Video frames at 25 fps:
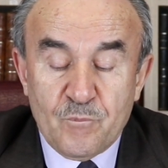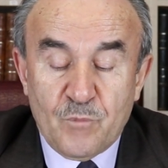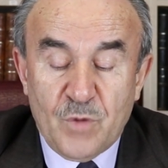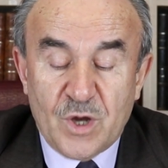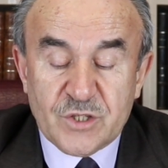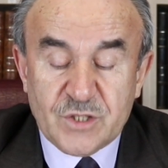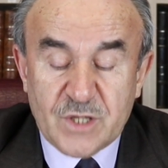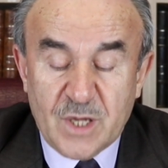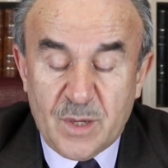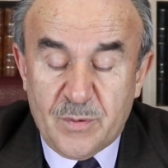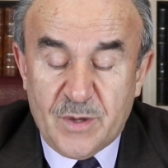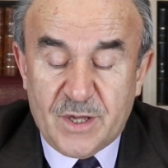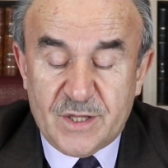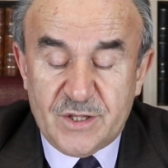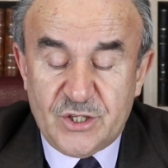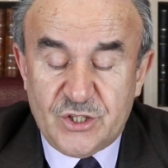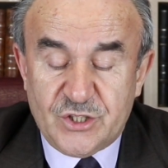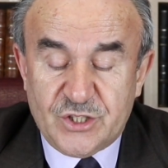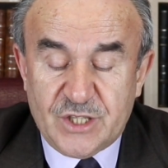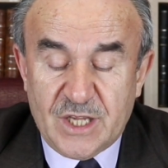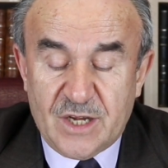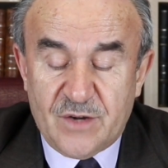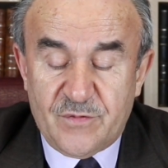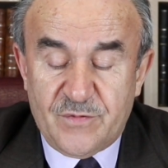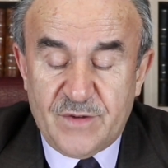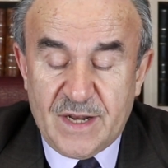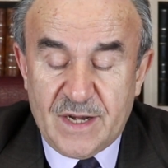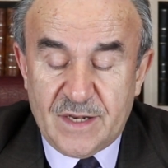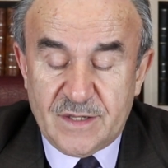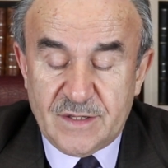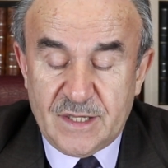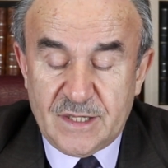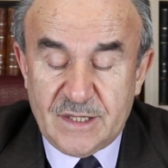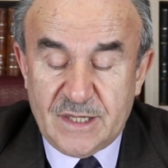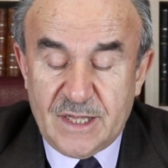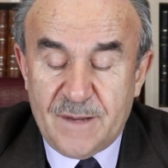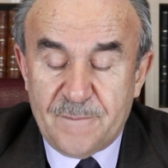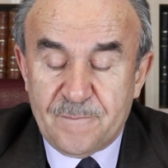Başka bir hadis-i
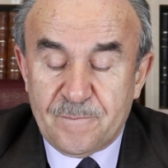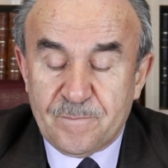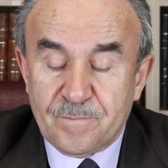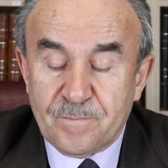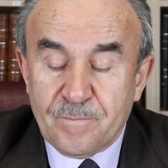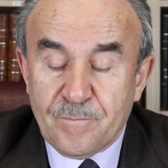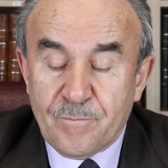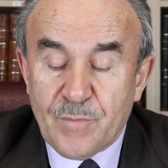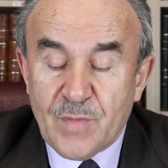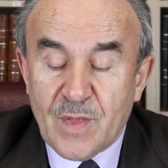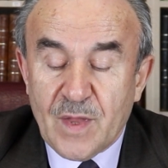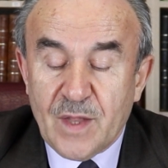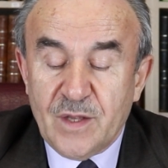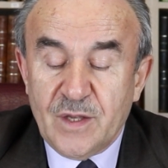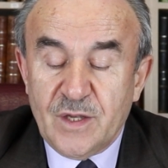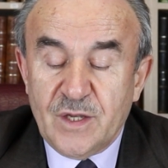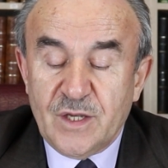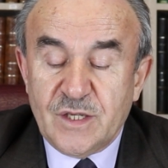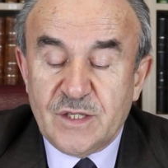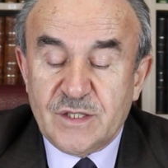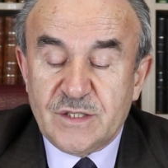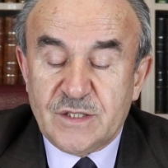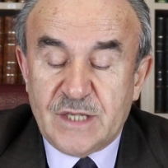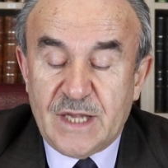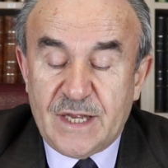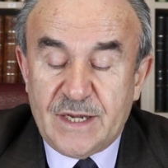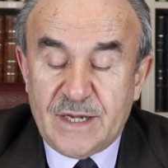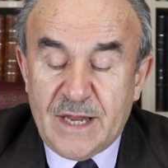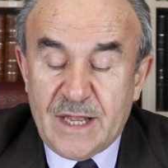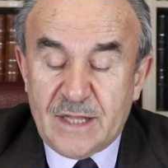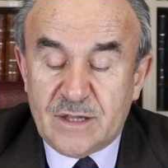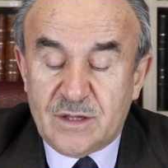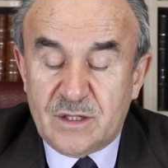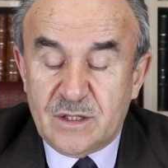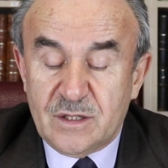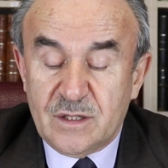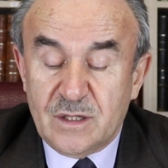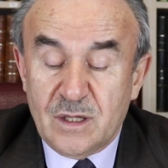şeriflerinde de
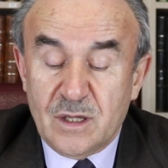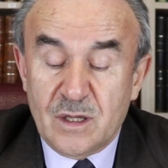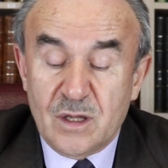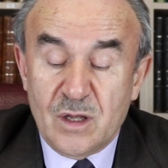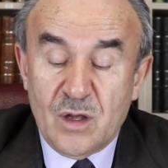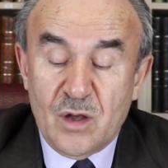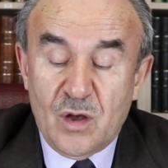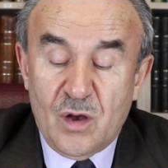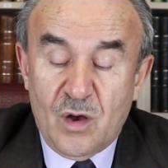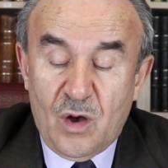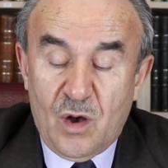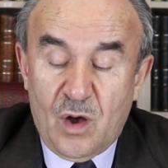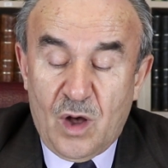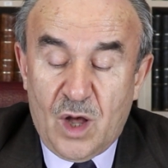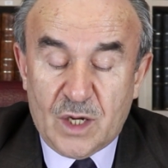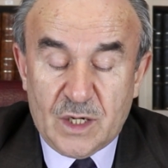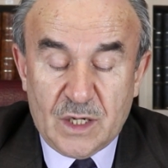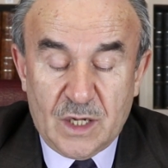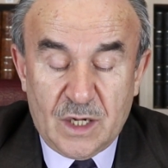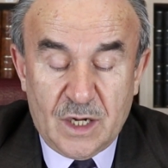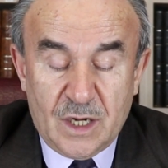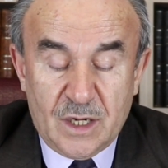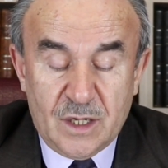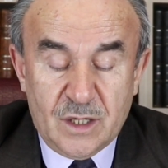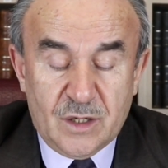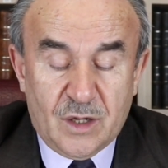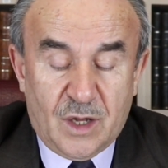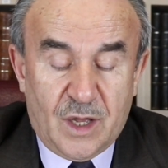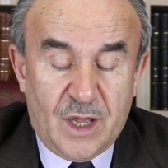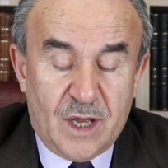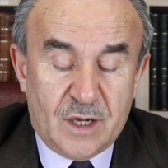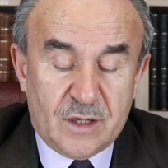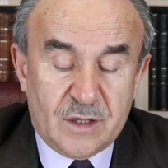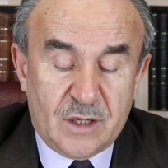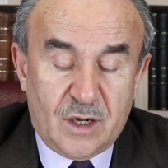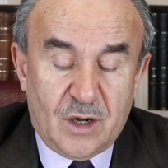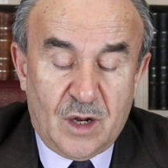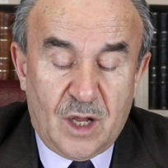cennet anaların
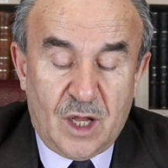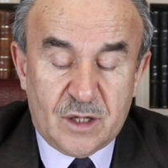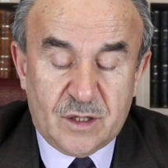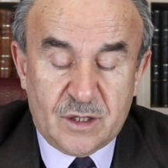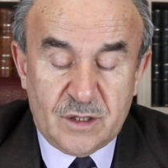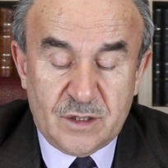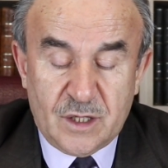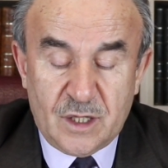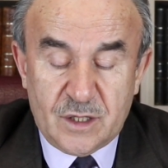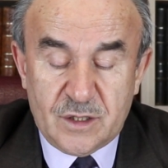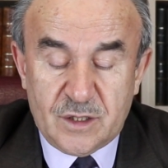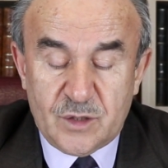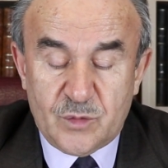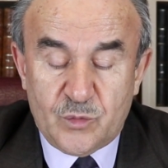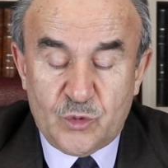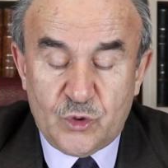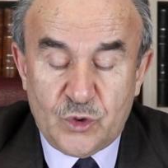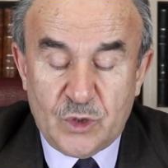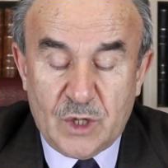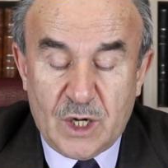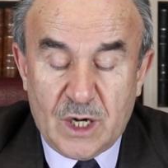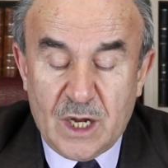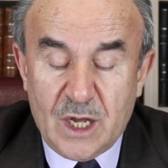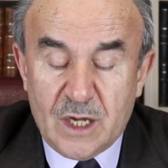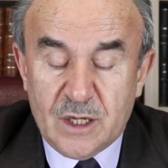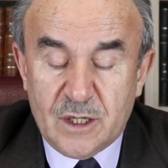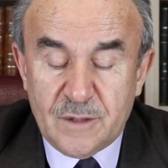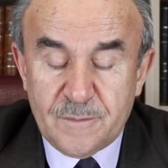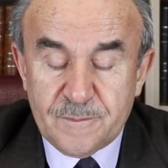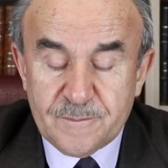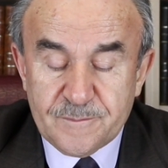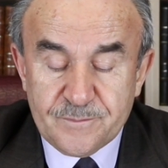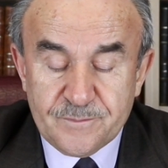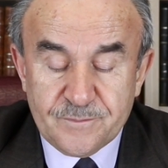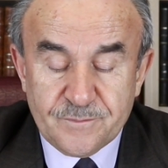ayakları altındadır buyurarak